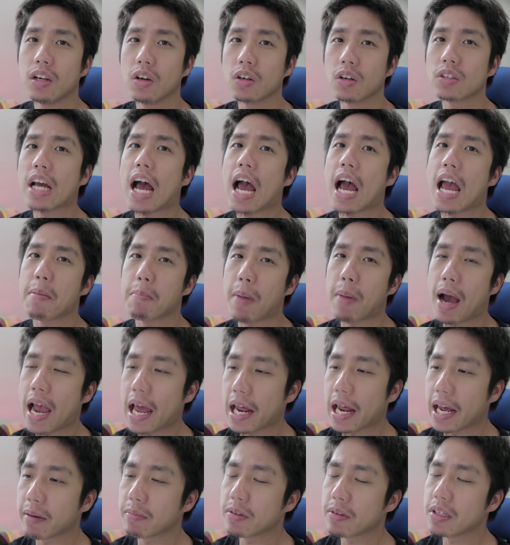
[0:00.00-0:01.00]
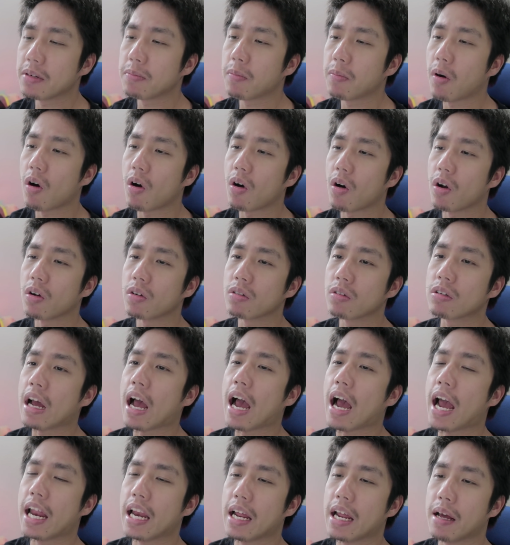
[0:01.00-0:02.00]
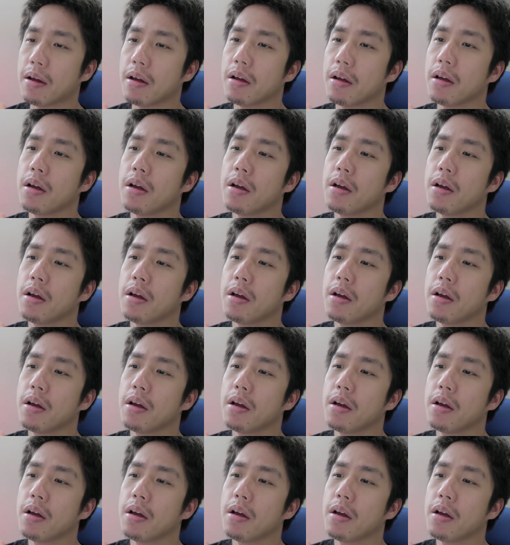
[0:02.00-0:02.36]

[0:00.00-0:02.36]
น้องชายไปนะครับซึ่งพอน้องชายเนี่ย